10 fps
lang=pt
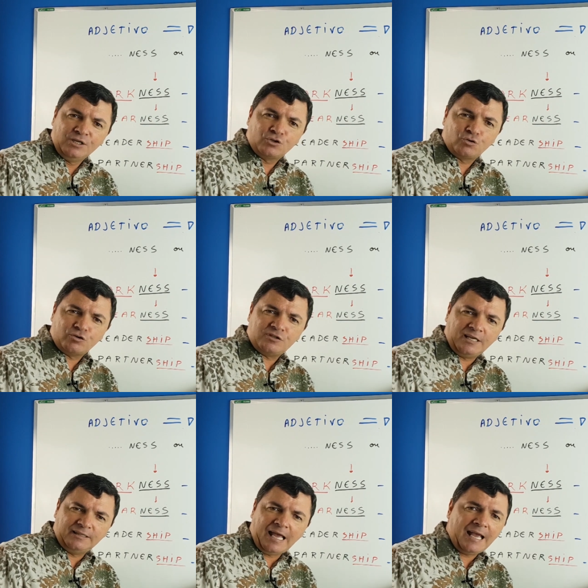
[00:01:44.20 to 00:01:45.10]

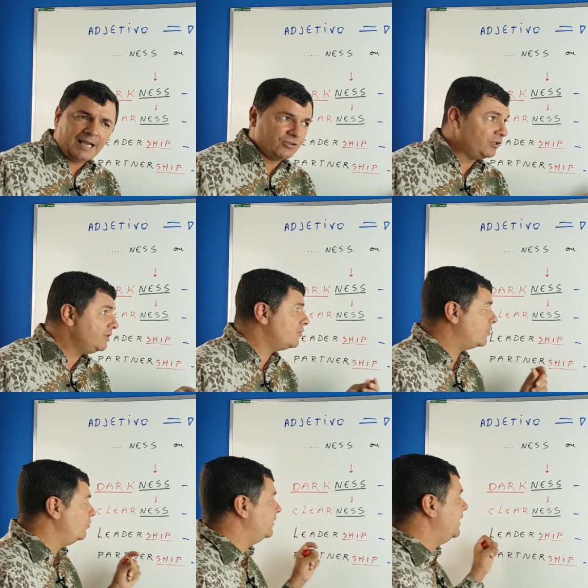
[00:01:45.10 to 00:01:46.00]
sociedade. Isso
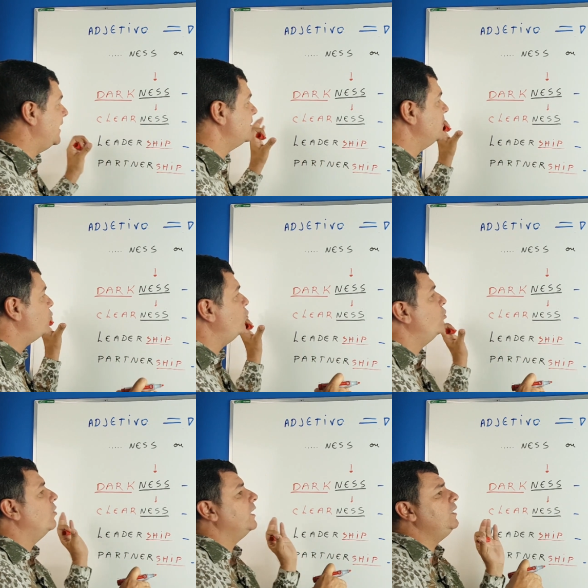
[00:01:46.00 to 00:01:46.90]
acontece
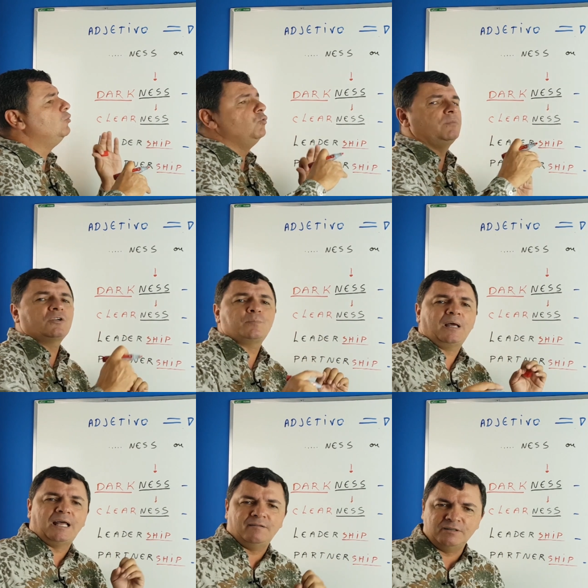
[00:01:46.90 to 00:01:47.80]
com inúmeras
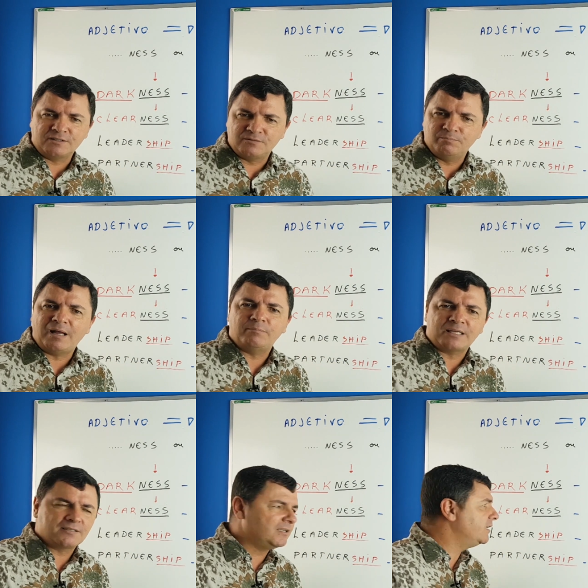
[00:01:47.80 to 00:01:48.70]
palavras,
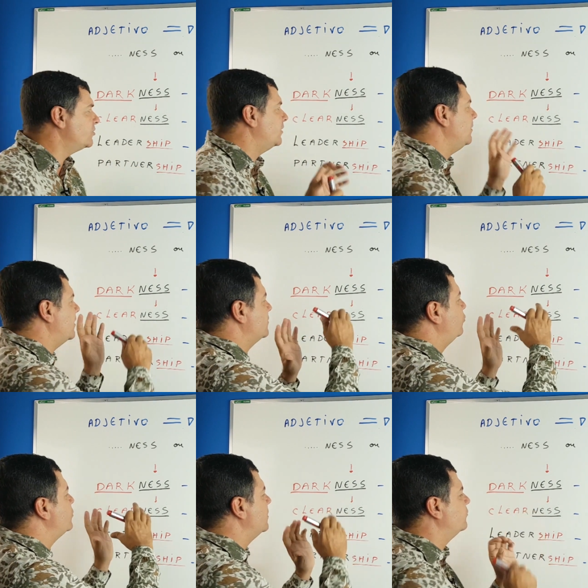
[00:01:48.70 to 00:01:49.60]
bastante, tem,
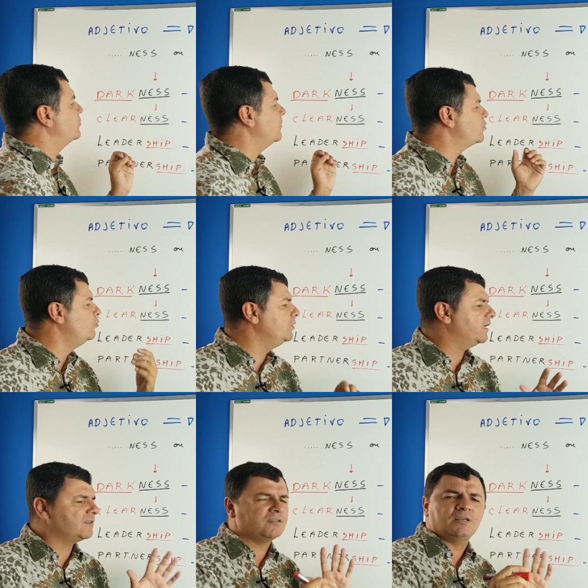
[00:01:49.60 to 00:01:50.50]
usa, usamos muito
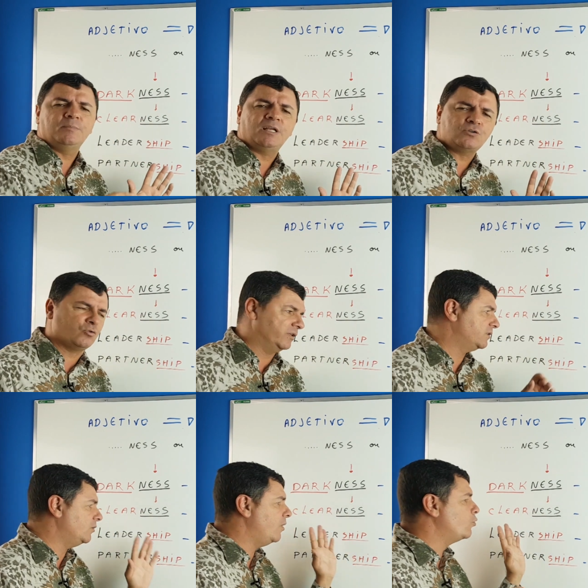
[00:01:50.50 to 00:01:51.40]
essas terminações.
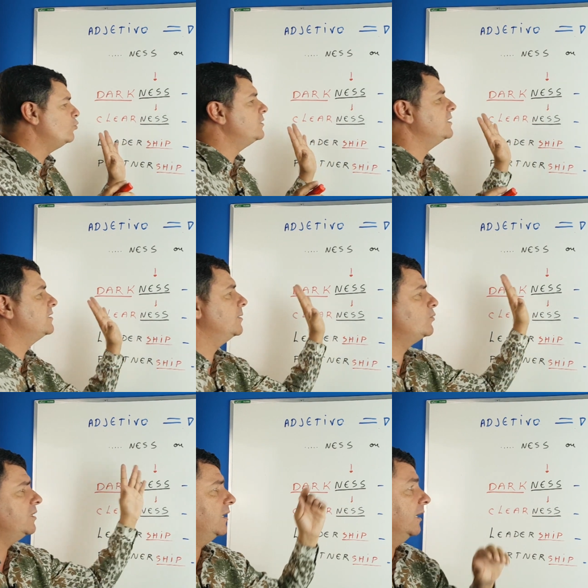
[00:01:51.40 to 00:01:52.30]
Então, alguns
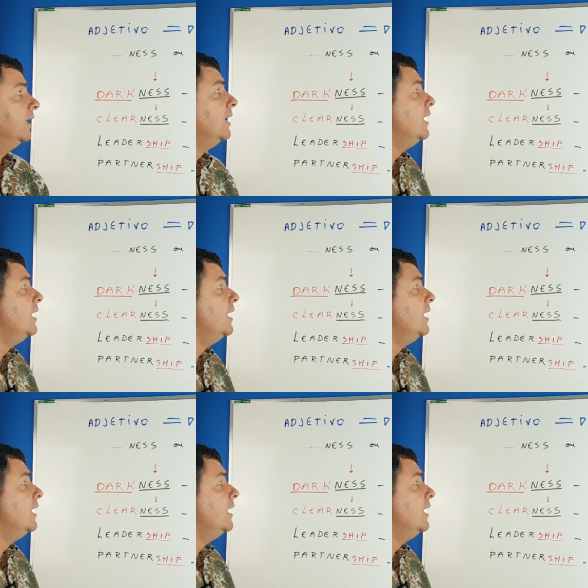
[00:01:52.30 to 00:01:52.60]
exemplos aqui.